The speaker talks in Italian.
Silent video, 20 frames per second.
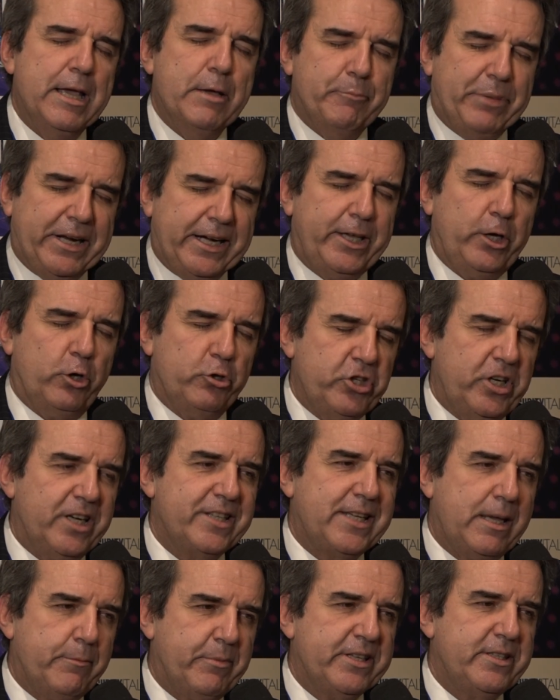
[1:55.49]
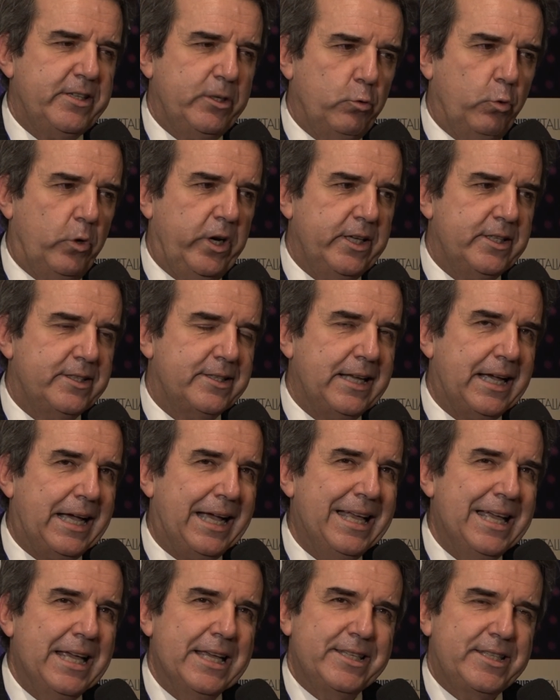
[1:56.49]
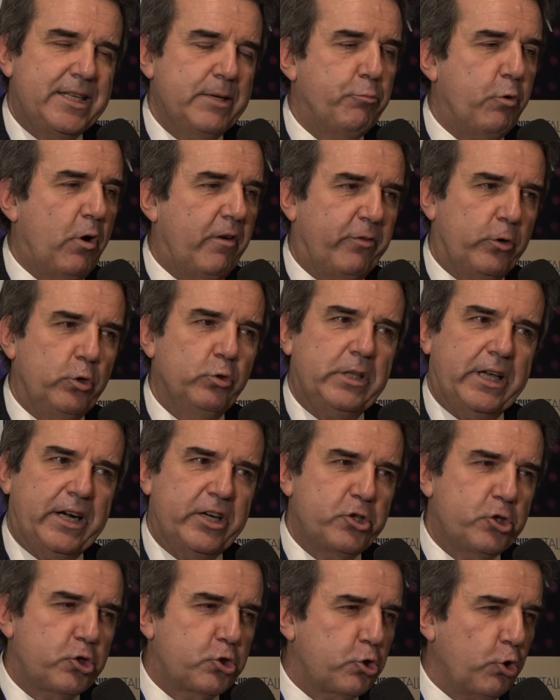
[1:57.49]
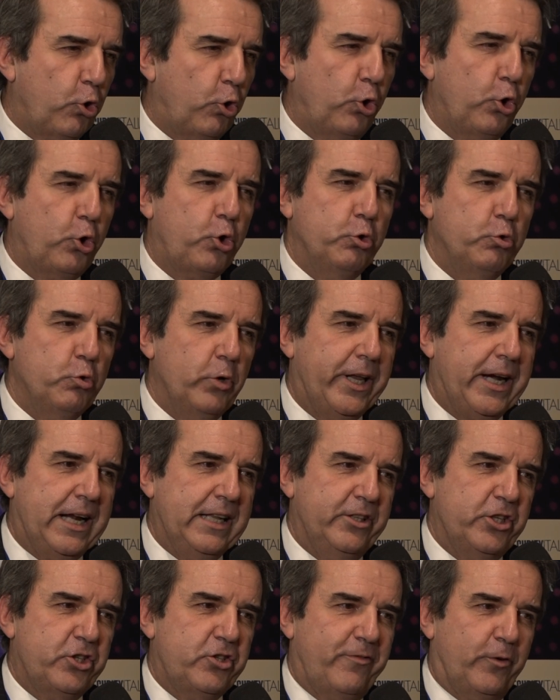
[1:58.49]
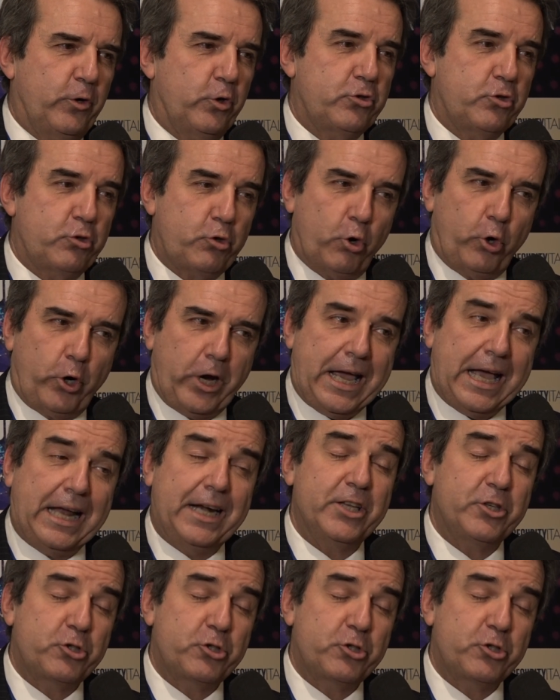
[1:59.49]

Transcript: perché oggi la cybersicurezza si può affrontare solo con un grande sforzo corale,